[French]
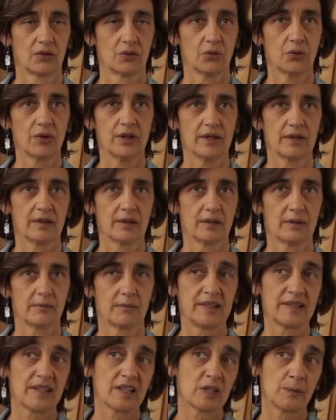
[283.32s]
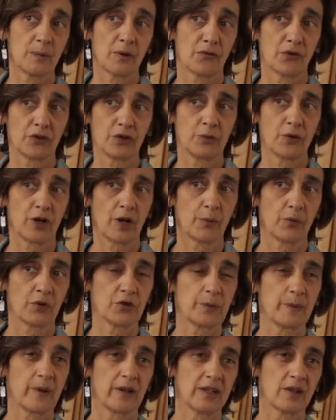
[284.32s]
Oui, mais ça, ce n'est pas forcément
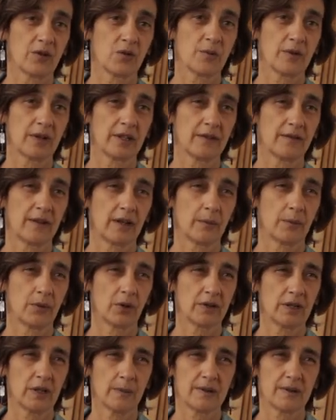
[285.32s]
l'approche par les communs qui va l'apporter,